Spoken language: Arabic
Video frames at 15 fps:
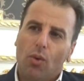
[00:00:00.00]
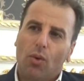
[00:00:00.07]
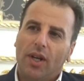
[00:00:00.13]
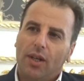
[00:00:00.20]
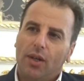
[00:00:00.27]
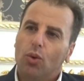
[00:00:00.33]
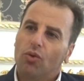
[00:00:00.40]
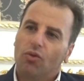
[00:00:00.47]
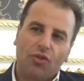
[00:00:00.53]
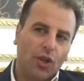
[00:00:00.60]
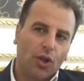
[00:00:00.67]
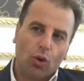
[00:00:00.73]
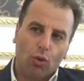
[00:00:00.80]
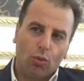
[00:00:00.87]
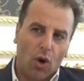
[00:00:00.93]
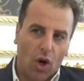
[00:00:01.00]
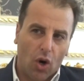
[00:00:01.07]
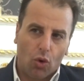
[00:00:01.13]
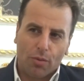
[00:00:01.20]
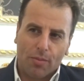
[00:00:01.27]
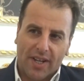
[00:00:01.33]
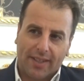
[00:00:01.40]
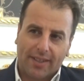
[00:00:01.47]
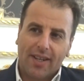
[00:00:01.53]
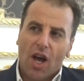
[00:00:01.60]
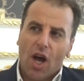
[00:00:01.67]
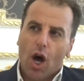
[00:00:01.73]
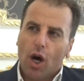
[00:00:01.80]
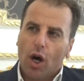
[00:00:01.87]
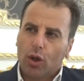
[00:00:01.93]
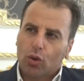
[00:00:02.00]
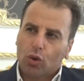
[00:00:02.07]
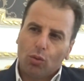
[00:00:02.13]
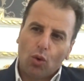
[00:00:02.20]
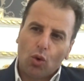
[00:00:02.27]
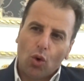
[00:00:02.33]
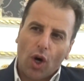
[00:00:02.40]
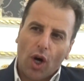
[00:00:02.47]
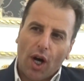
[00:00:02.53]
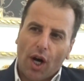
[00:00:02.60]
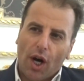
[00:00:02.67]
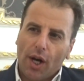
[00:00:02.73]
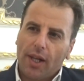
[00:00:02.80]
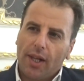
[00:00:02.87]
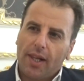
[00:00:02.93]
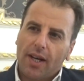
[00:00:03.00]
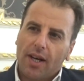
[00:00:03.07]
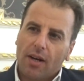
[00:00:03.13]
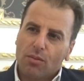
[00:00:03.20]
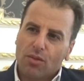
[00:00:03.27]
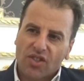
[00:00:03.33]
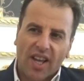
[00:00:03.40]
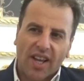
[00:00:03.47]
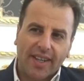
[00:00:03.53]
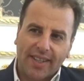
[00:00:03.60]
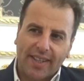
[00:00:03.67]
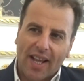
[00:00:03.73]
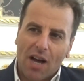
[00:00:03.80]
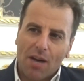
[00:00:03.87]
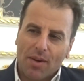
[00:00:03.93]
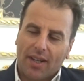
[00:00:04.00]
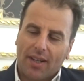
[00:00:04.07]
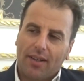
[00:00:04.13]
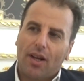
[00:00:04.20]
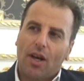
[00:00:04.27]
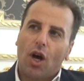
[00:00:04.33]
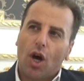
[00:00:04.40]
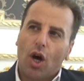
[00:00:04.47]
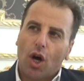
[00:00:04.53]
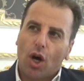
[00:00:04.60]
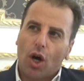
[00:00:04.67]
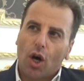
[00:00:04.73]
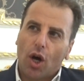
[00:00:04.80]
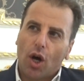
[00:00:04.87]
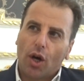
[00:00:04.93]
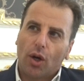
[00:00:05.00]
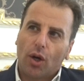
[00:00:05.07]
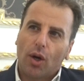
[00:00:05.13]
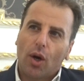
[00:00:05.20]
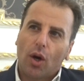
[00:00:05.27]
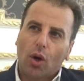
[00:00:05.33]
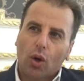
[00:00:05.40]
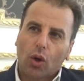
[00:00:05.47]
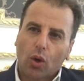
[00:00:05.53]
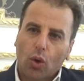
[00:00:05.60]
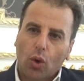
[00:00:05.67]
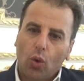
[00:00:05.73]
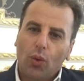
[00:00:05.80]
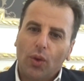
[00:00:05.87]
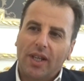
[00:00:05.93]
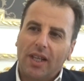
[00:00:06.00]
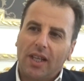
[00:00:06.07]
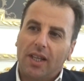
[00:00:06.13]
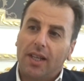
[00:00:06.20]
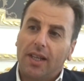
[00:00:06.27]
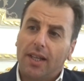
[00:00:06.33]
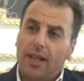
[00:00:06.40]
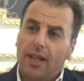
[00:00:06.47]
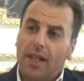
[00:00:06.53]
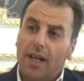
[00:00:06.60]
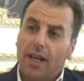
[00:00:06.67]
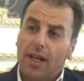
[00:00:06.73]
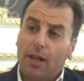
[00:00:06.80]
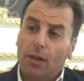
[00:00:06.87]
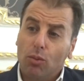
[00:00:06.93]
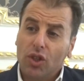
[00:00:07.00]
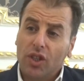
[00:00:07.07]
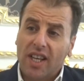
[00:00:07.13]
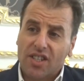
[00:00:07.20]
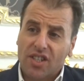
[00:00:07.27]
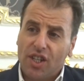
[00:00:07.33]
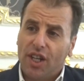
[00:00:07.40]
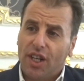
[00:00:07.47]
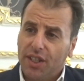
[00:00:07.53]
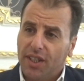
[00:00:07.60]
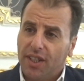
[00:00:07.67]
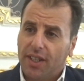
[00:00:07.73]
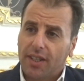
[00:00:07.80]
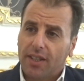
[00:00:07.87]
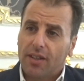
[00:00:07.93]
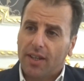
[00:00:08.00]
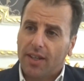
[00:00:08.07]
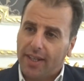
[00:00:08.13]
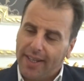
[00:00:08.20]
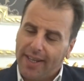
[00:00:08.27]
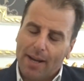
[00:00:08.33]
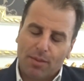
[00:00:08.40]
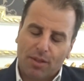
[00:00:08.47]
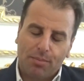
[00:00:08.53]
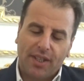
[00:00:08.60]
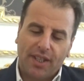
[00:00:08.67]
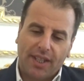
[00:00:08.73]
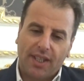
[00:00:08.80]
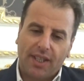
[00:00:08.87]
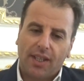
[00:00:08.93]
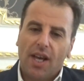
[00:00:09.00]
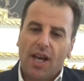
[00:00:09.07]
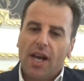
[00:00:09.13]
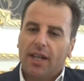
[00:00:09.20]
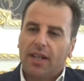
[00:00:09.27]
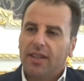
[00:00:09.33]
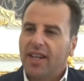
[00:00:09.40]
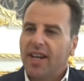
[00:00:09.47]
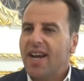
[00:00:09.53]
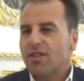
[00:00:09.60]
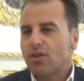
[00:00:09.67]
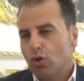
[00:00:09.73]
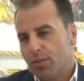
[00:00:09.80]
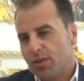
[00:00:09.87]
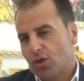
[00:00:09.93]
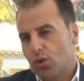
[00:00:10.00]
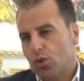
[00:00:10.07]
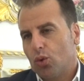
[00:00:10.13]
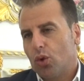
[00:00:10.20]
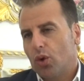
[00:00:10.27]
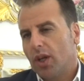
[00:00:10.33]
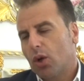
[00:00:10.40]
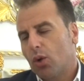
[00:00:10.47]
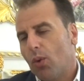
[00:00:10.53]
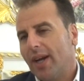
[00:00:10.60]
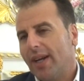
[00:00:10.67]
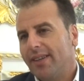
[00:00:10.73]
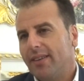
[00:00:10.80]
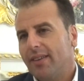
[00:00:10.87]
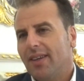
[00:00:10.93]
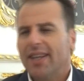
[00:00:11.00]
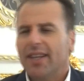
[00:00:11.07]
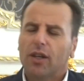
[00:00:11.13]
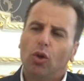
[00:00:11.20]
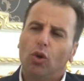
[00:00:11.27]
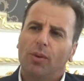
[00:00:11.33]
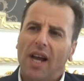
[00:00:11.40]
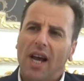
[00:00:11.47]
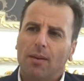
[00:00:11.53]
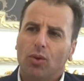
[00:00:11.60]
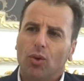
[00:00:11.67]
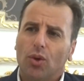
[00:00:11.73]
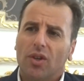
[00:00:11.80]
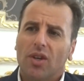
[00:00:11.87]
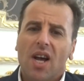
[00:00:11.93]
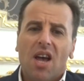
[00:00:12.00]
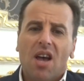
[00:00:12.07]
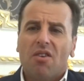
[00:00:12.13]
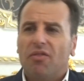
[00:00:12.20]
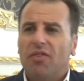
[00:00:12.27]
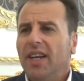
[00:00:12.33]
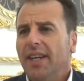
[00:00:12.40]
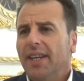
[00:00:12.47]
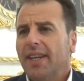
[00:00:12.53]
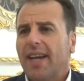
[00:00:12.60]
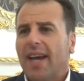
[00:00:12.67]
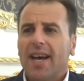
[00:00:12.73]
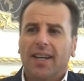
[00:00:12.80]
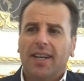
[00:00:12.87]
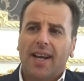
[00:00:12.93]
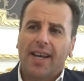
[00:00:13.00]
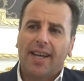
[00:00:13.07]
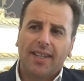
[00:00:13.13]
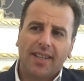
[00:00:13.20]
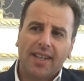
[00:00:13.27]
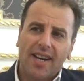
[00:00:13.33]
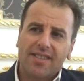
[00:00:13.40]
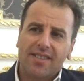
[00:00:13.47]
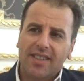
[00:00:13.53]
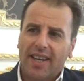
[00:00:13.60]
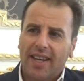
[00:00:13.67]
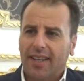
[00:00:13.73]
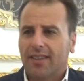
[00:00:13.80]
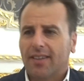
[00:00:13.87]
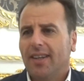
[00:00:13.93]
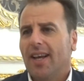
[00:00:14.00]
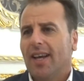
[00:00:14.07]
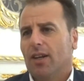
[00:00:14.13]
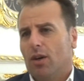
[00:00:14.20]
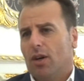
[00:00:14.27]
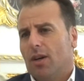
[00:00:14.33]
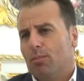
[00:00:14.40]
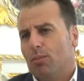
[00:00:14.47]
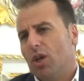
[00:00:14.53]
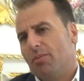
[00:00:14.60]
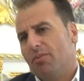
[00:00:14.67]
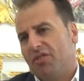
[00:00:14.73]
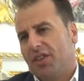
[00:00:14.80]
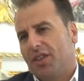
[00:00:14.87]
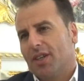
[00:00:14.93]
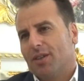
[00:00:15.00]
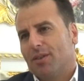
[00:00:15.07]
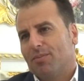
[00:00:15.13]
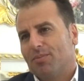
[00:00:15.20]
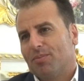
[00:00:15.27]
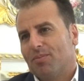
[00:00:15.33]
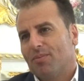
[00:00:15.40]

اول يكون في له مقومات الطموح مصداقية العمل آه، قوة المنتج اللي عندك اللي عم تبيعي دراسته بالسوق الكواليتي هذا كله بيلعب دور فنحن كان هي الدراسة كانت كلها أنا ملم فيها